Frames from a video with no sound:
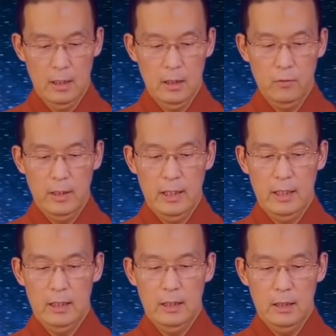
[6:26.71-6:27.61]
因为
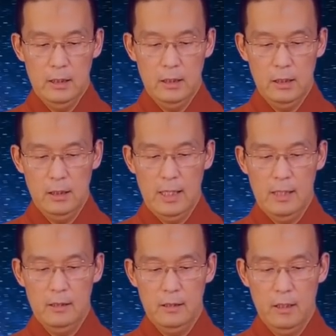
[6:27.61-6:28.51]
疫情
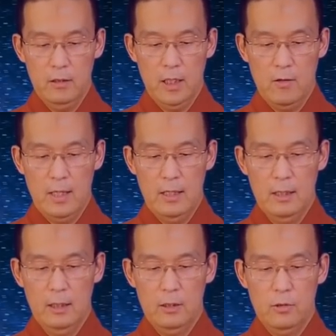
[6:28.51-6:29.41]
啊、萧条啊，
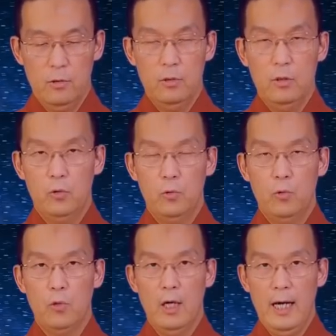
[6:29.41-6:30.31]
所有的苦
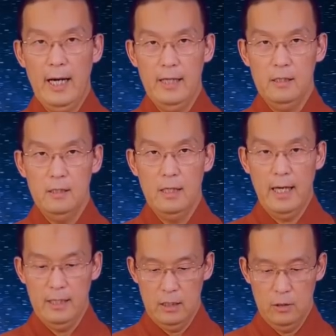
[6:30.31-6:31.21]
果还是
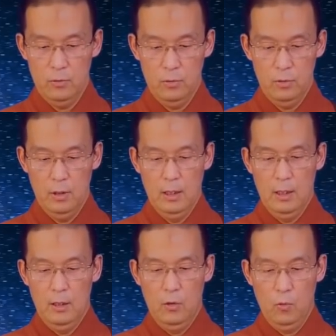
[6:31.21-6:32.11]
来自于
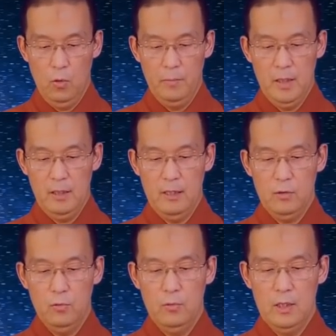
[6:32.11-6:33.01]
我们当
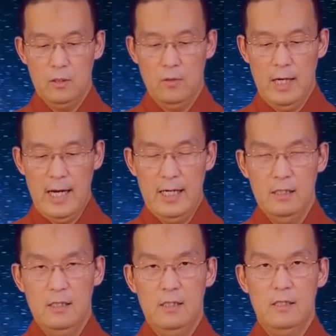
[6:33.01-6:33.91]
初这种爱
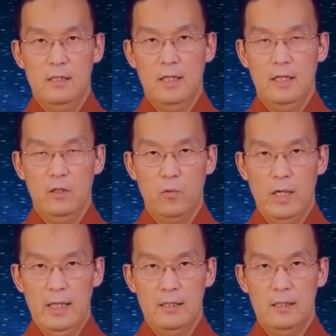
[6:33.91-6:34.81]
自胜他的我
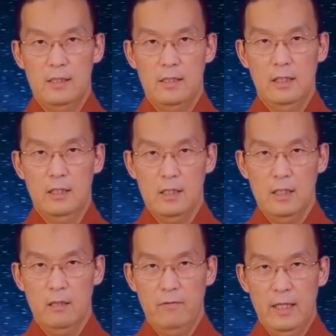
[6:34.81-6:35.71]
爱子引
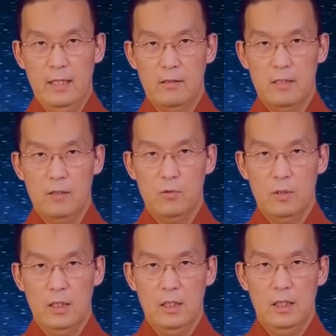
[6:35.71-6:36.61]
生的烦恼、造作
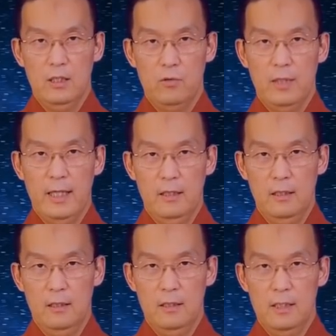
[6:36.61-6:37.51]
的恶业所感
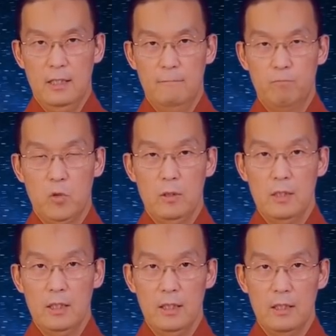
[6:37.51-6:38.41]
得的。这样，所以
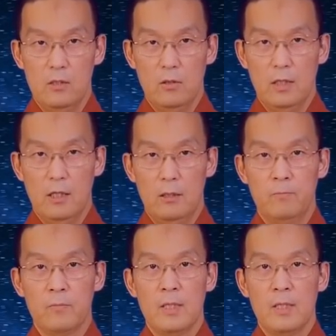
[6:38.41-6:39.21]
这一点很重要。